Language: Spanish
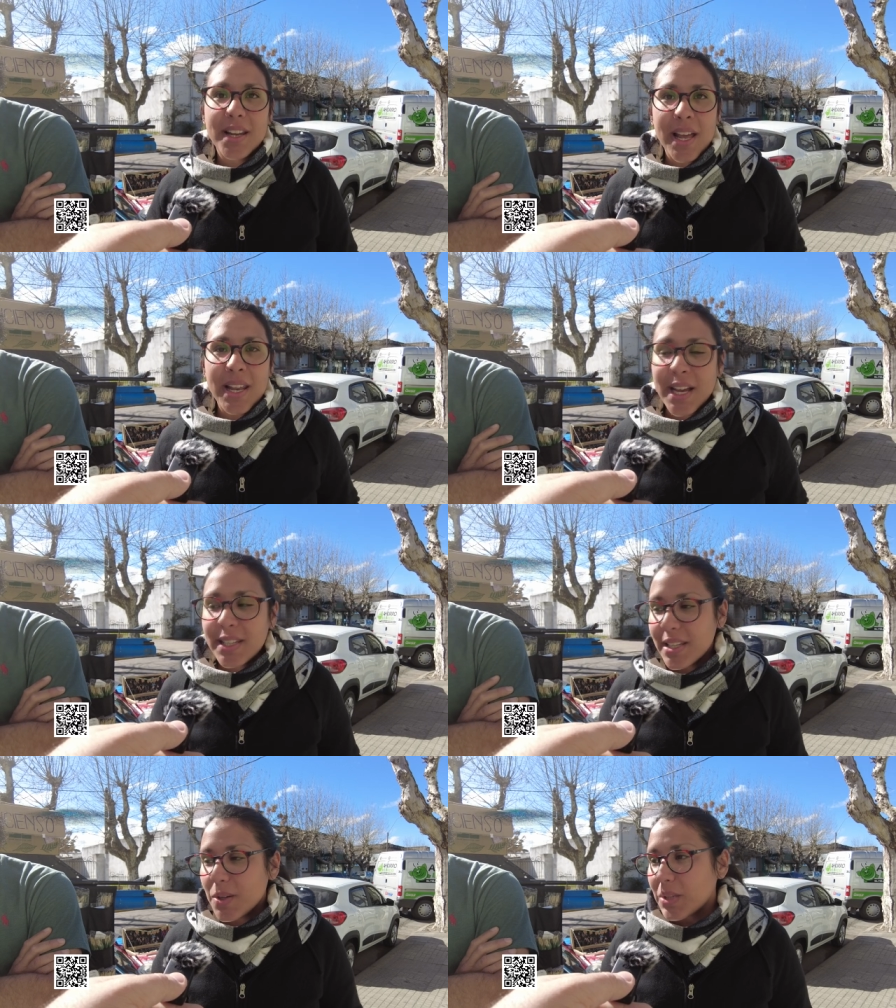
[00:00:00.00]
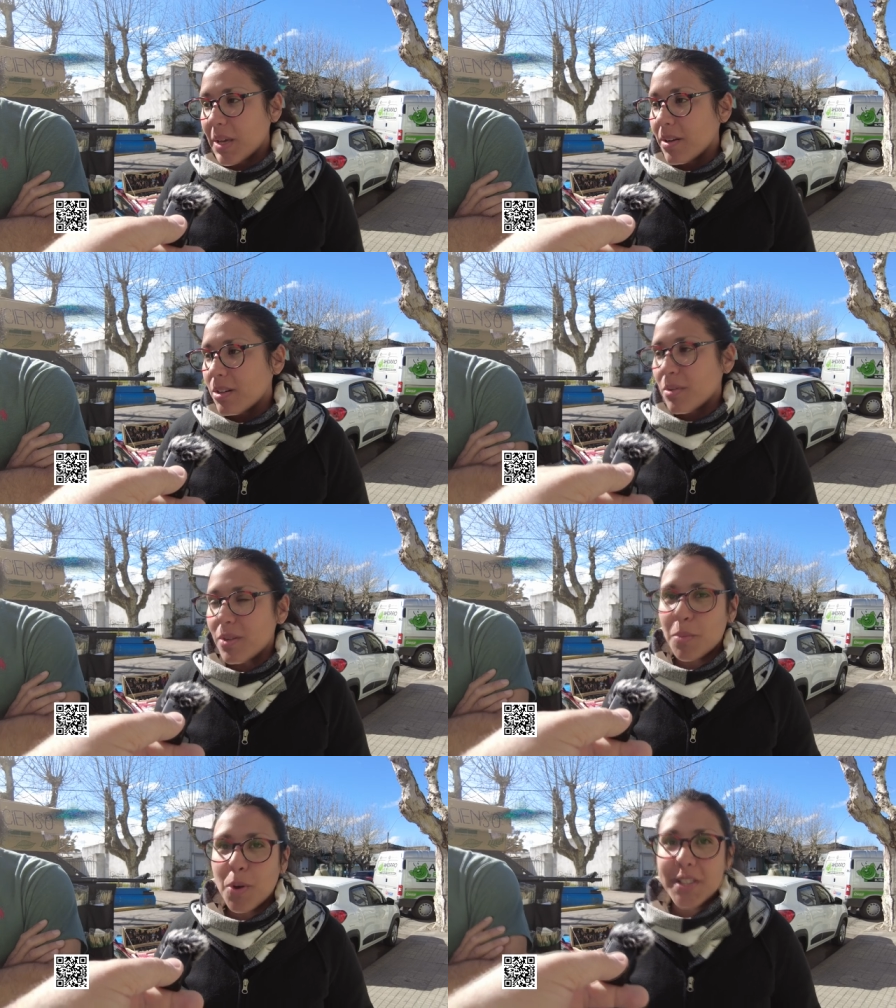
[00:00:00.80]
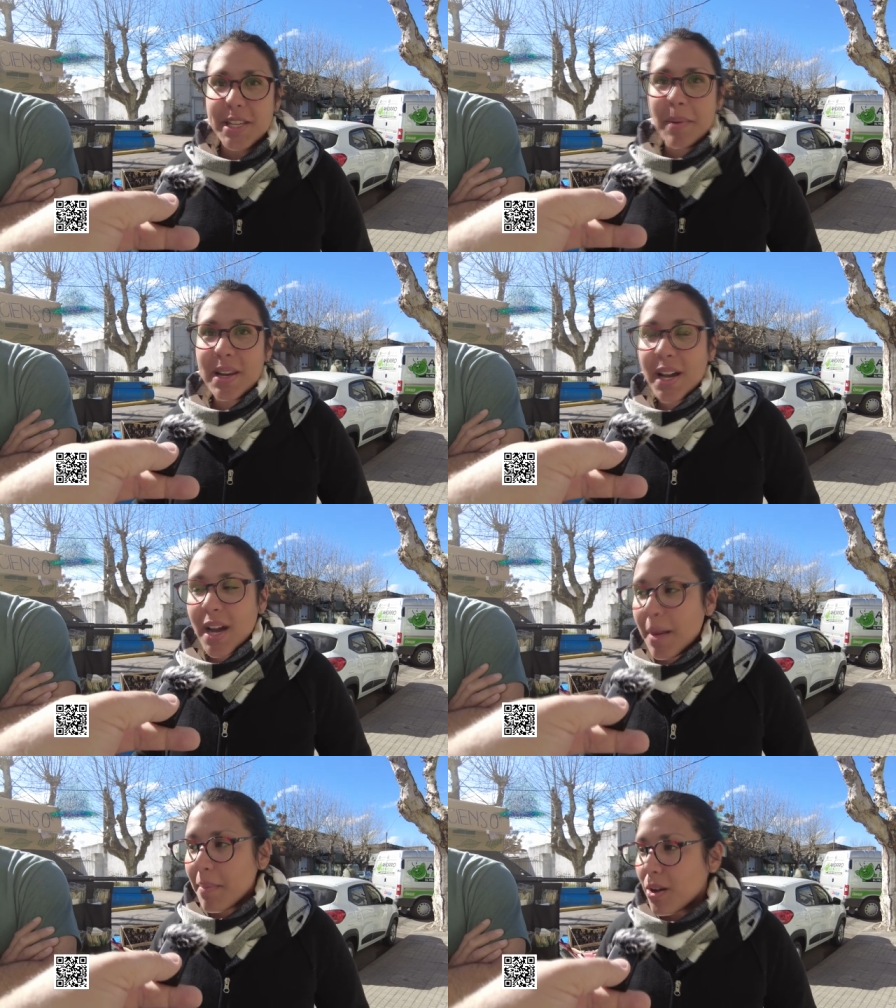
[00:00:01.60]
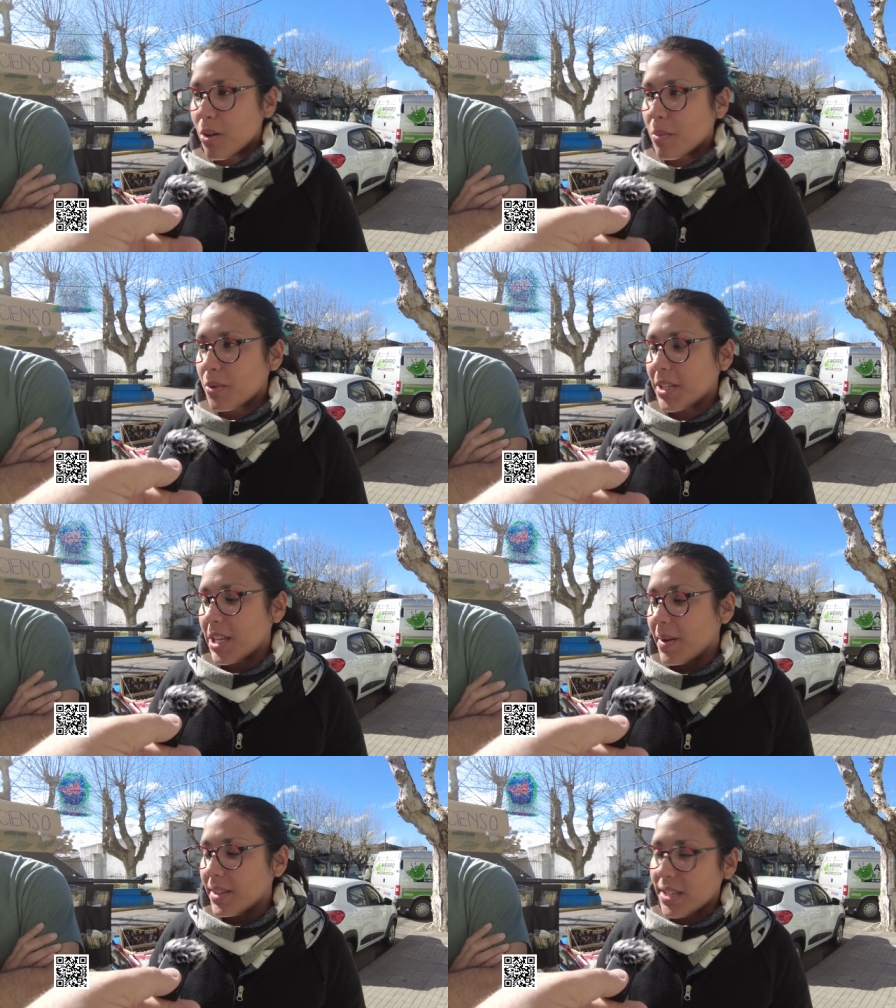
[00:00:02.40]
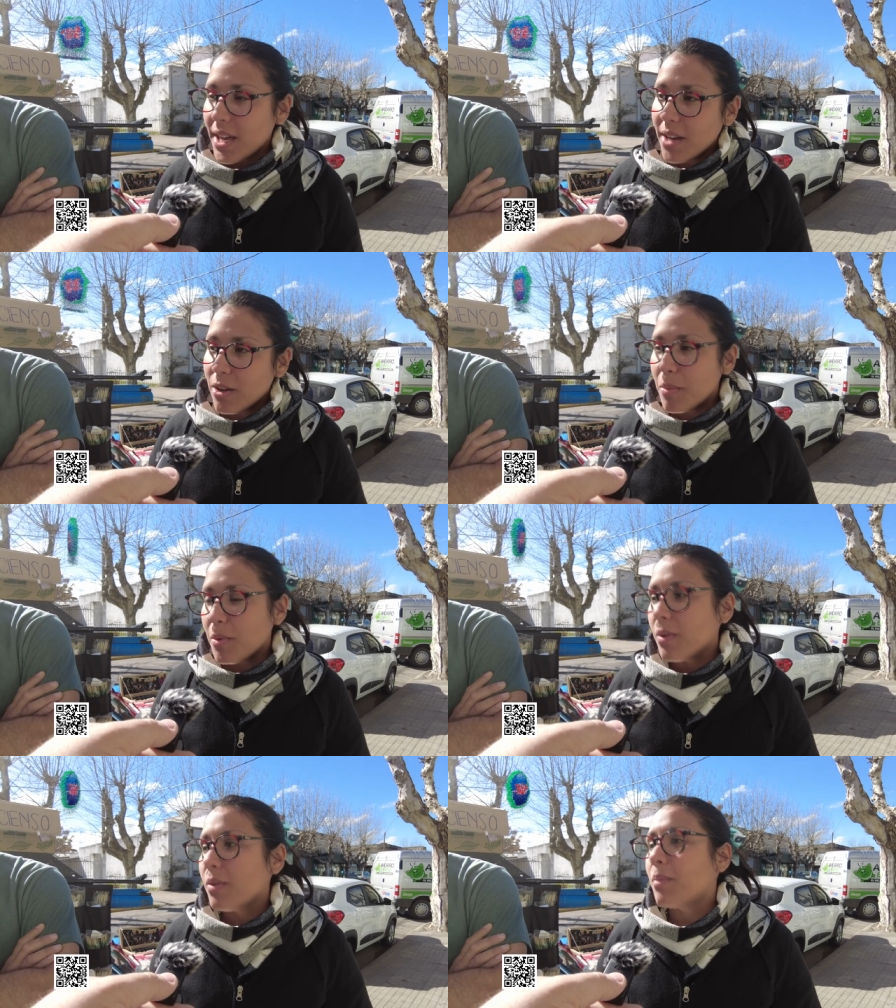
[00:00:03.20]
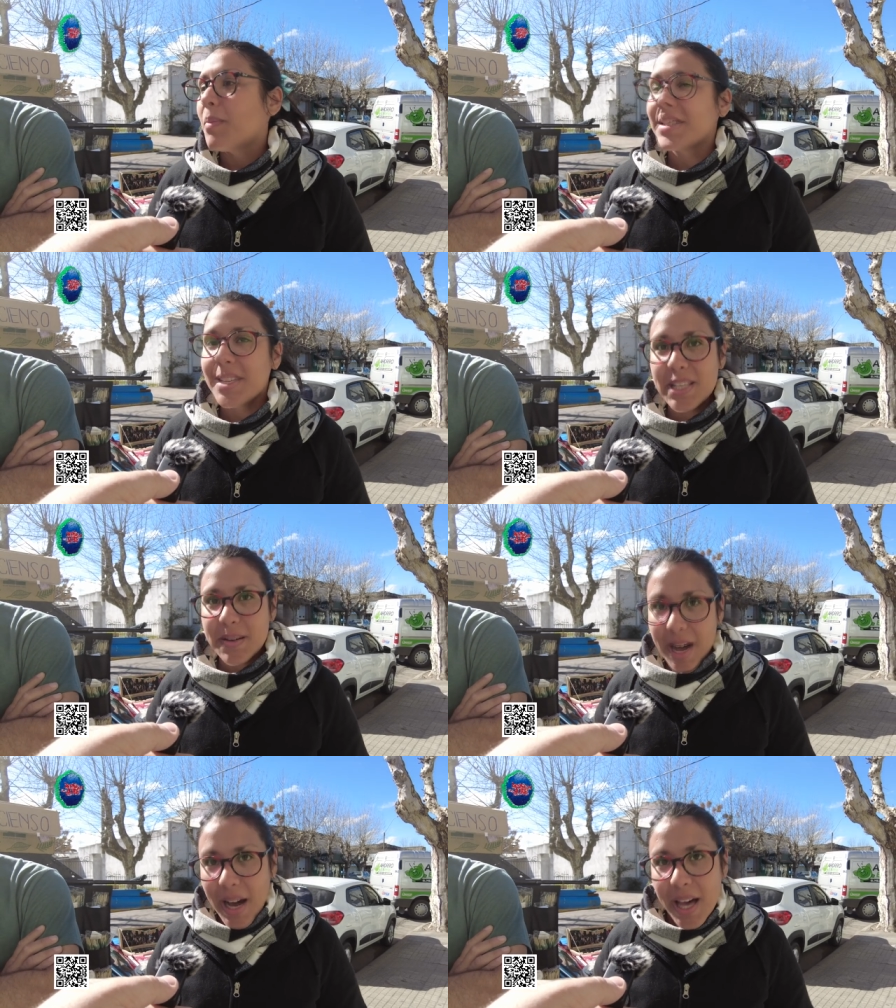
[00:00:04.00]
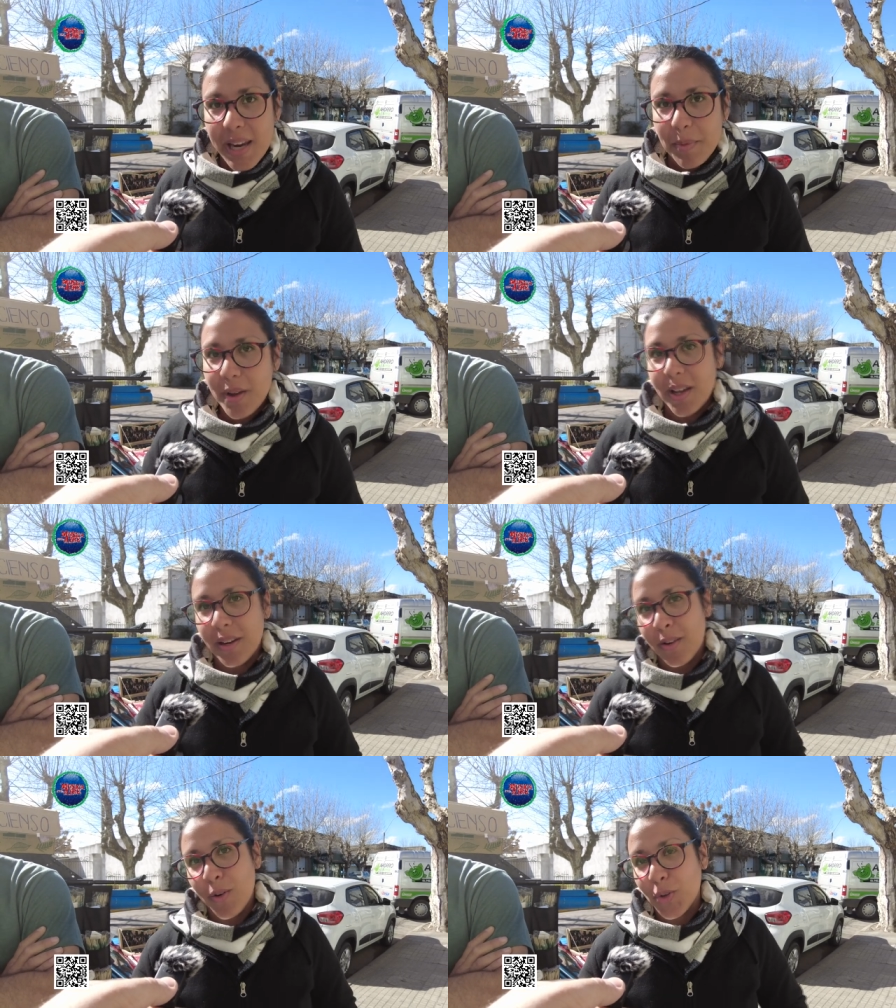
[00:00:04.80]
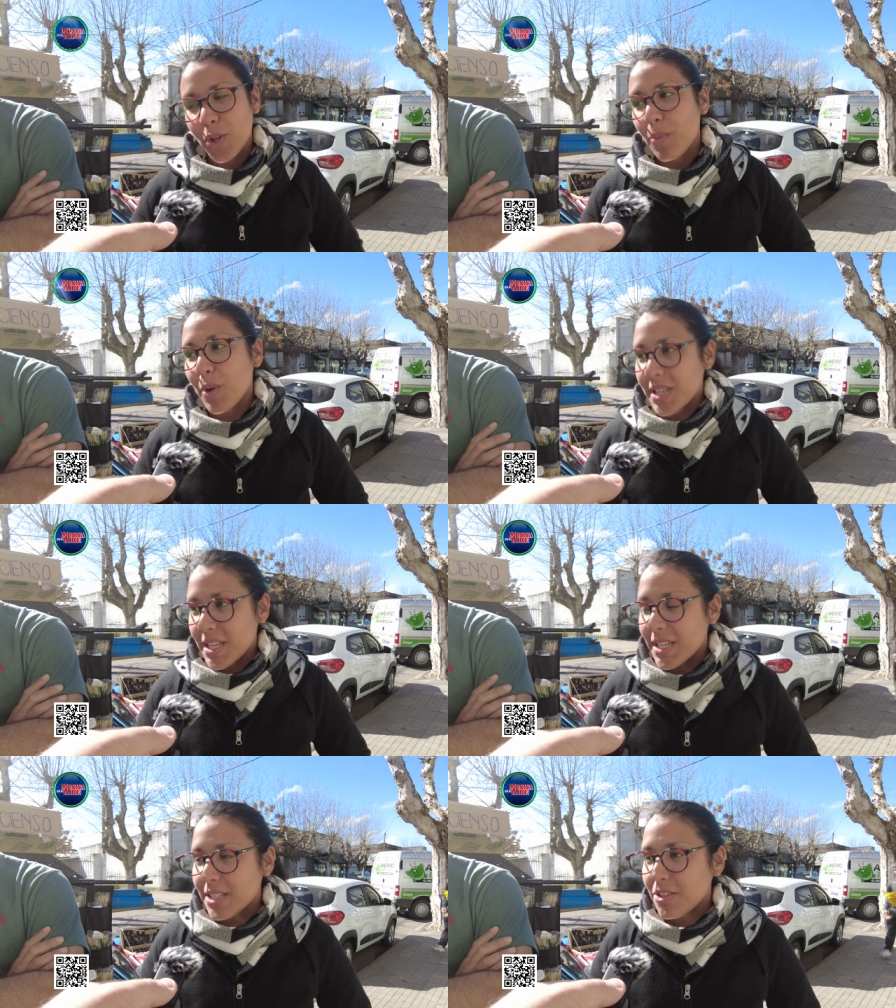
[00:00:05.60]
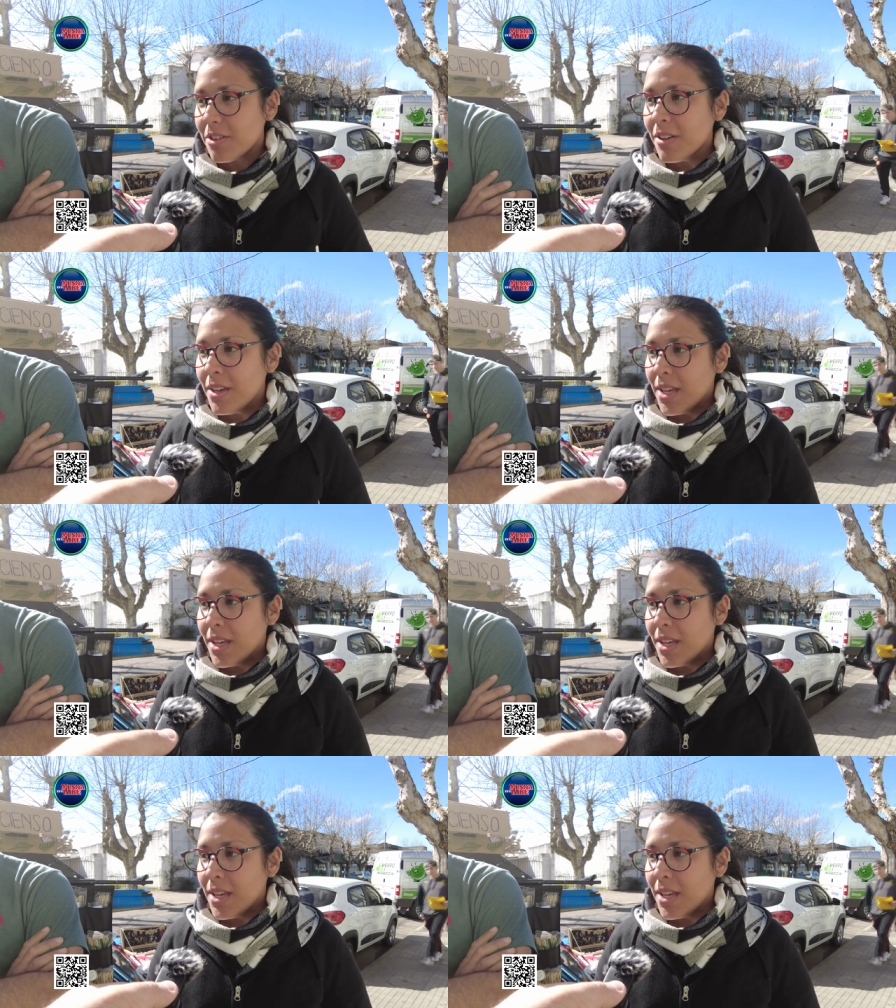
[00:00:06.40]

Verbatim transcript: La, la gente le gusta ver cómo vos desarmás la cama, cómo te levantás, cómo vas a trabajar, porque no todos muestran eso.